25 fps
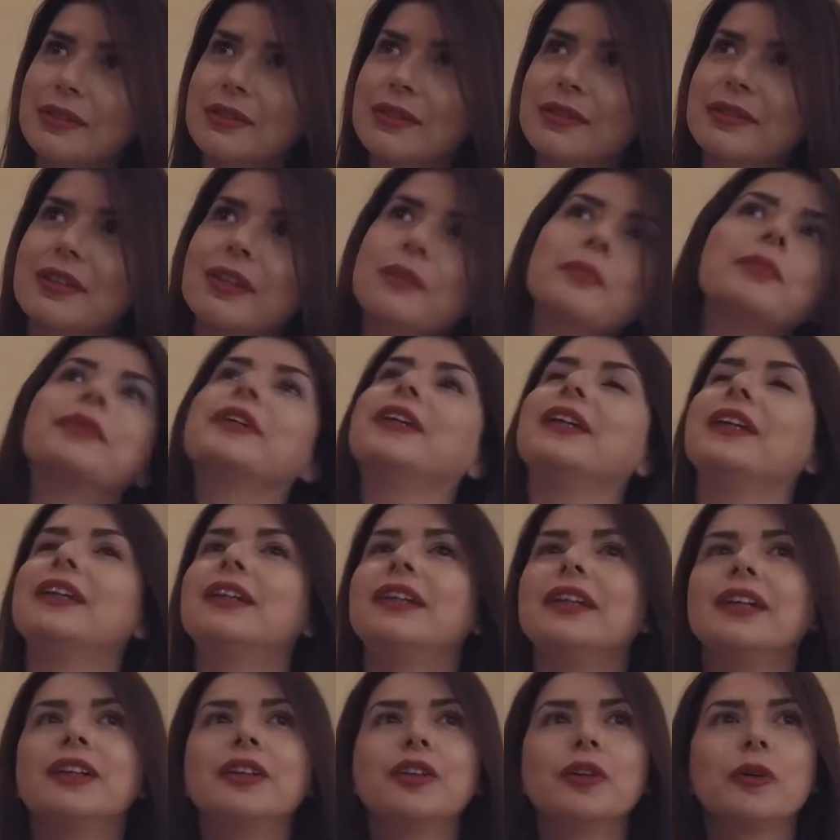C'est simple,
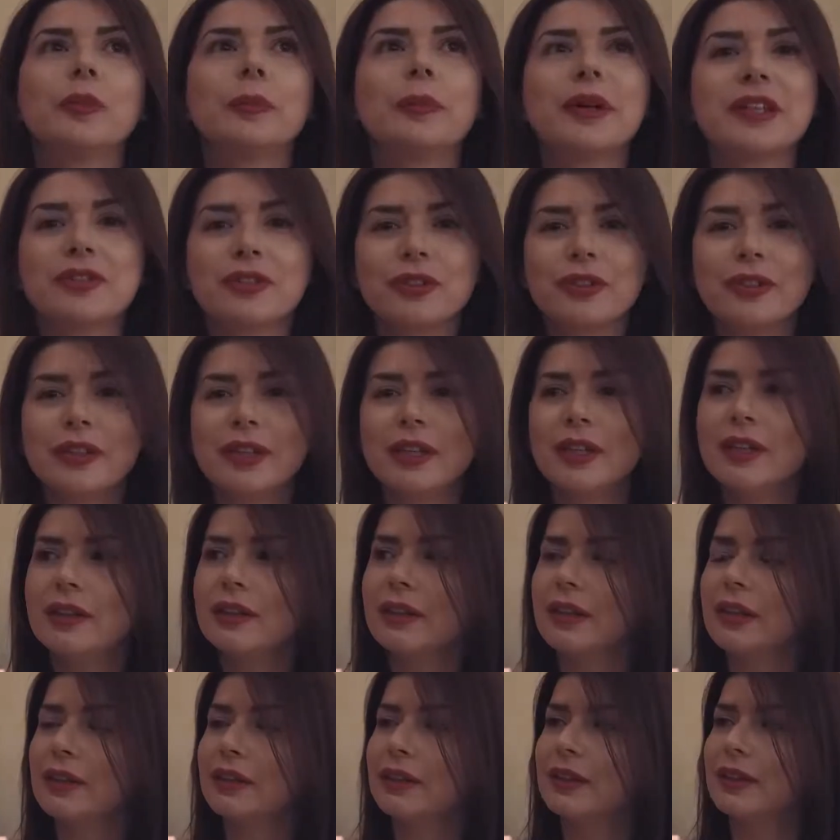quelqu'un de passionné,
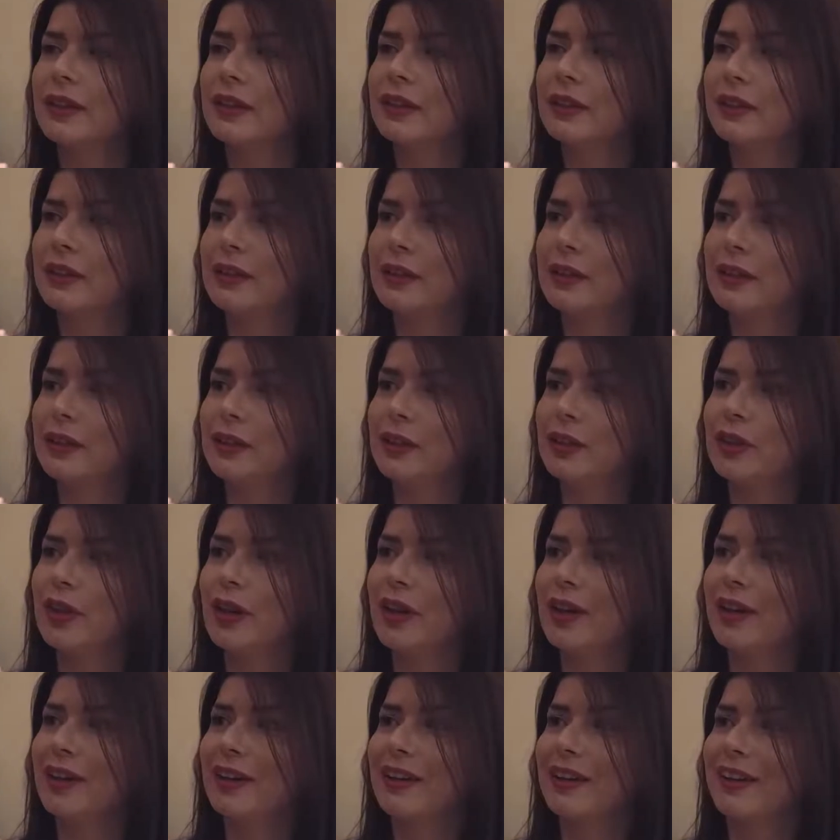quelqu'un qui
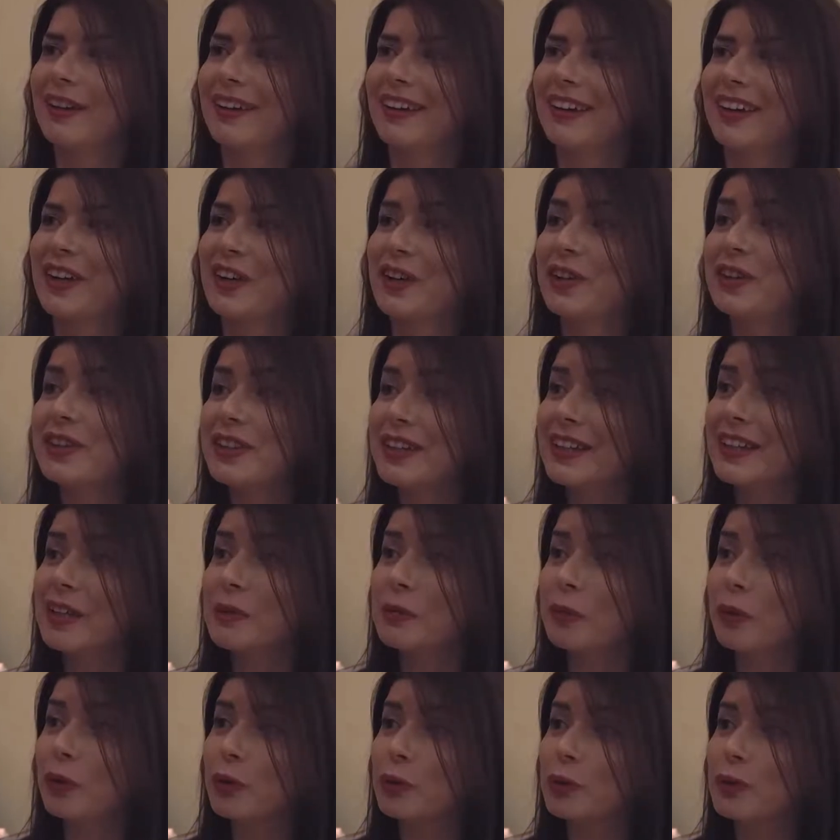connaît les
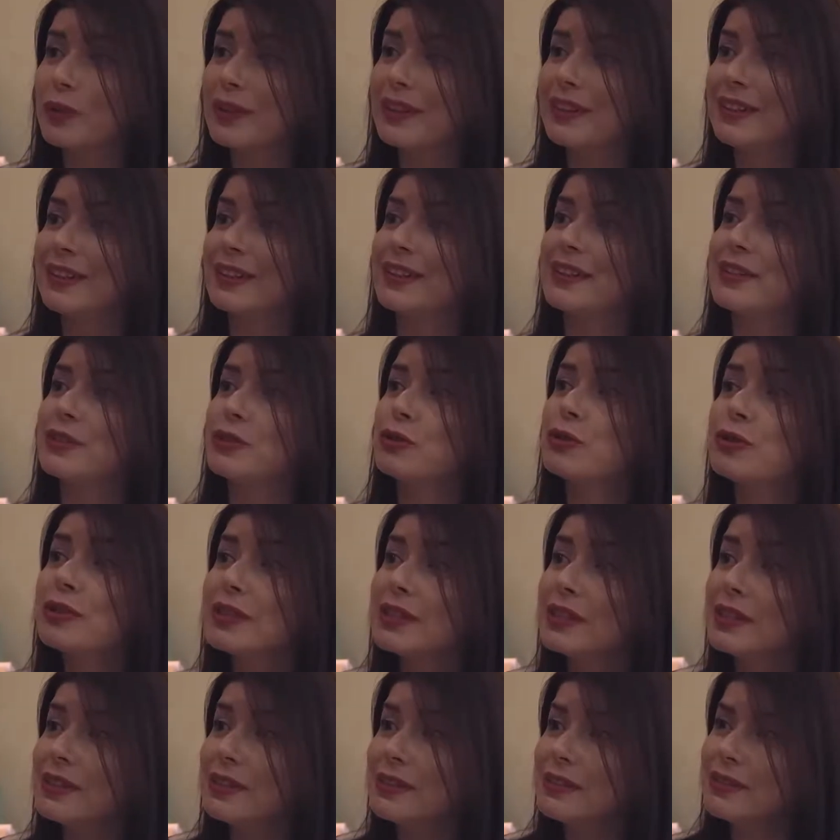produits, qui les
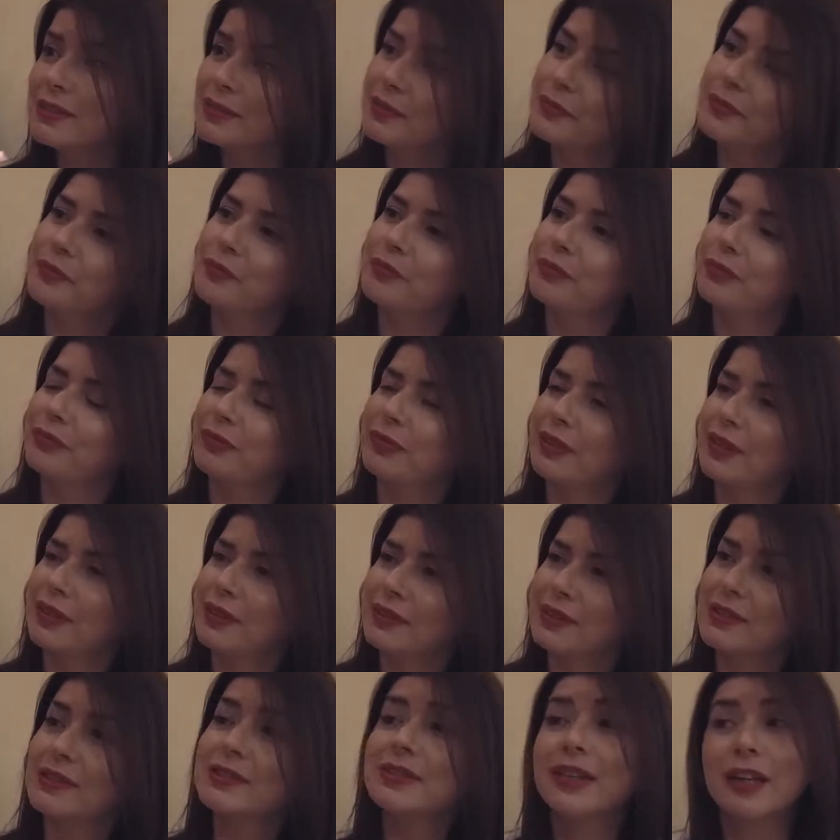utilise.
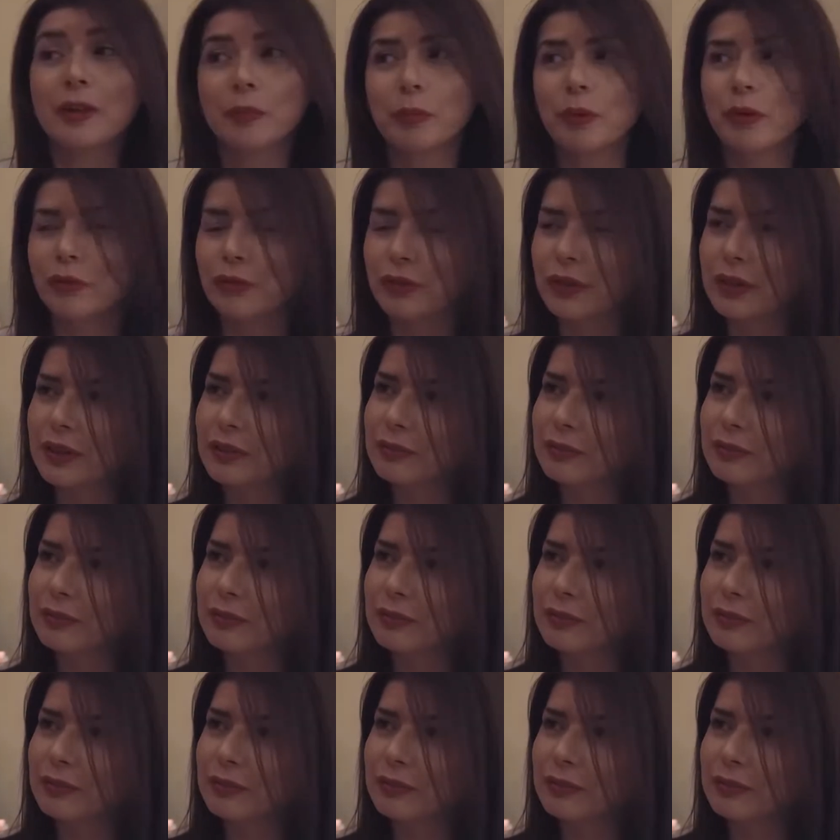C'est ça le profil.